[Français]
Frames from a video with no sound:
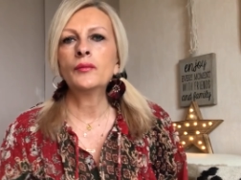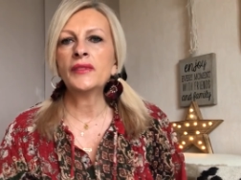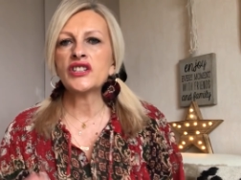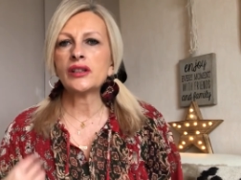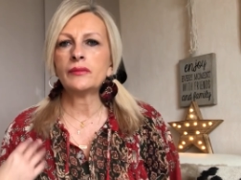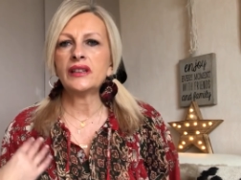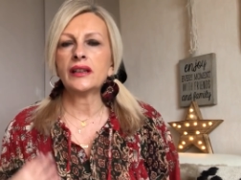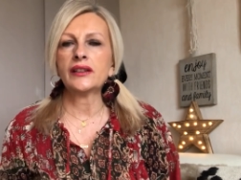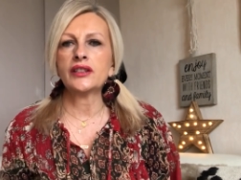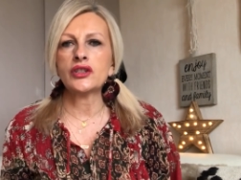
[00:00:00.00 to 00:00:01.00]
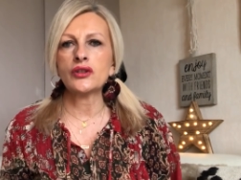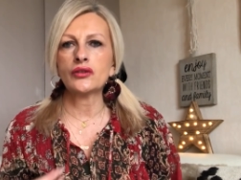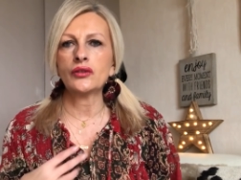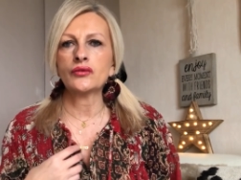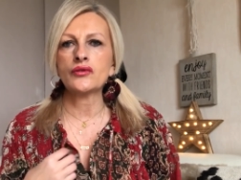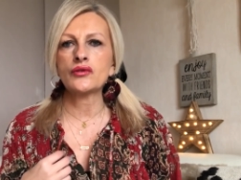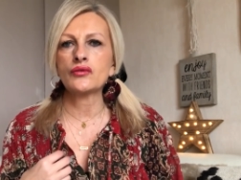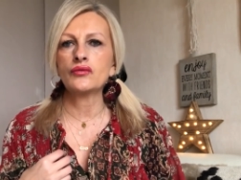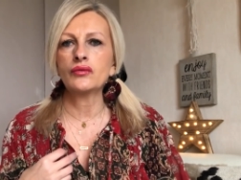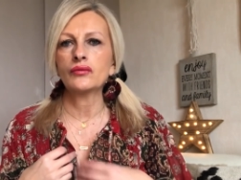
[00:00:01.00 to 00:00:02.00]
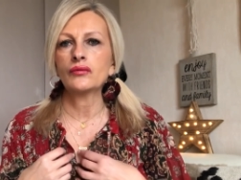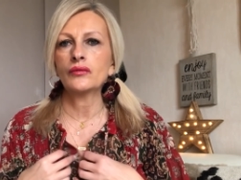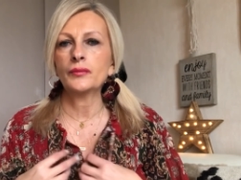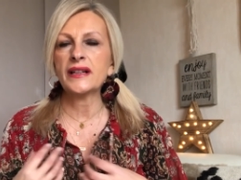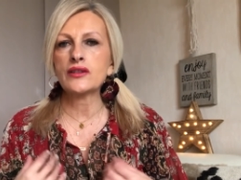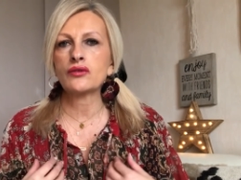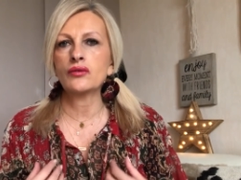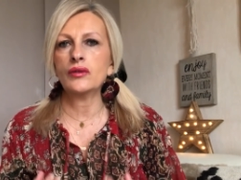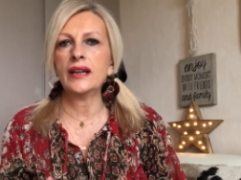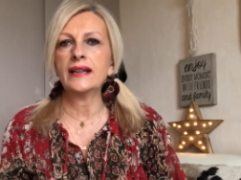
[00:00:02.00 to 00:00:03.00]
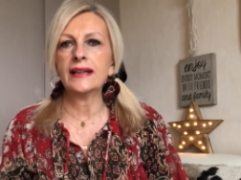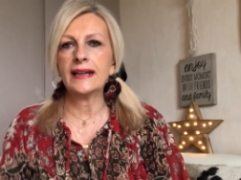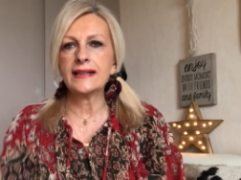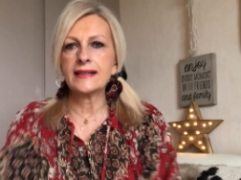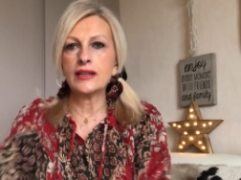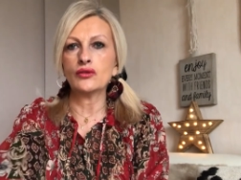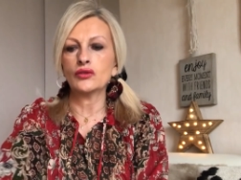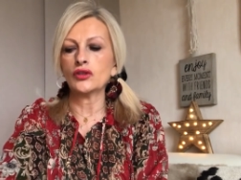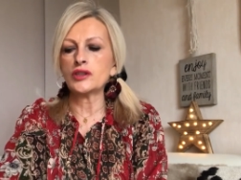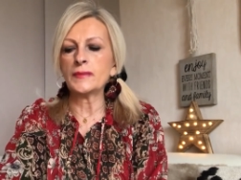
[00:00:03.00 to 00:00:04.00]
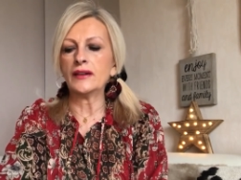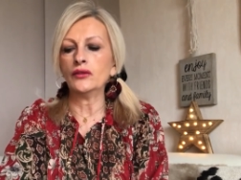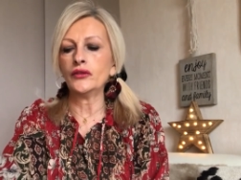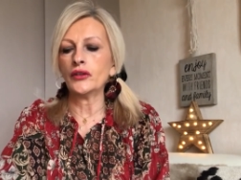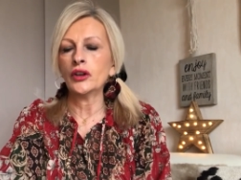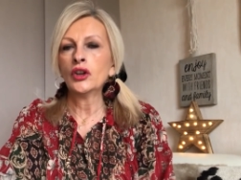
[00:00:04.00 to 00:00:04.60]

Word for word: moi, j'ai mis un t-shirt en dessous parce qu'elle est assez transparente.